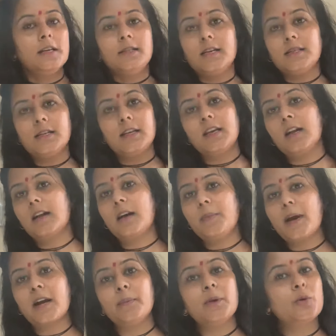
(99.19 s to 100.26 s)
जैसे कि अगर
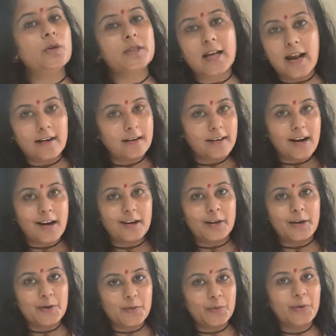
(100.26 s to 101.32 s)
मैं कभी कोई सैलड काट
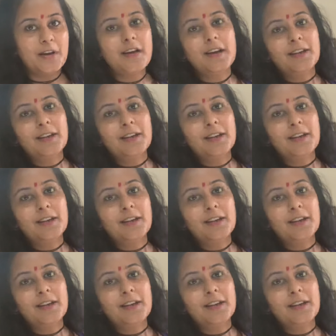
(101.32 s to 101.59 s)
रही हूँ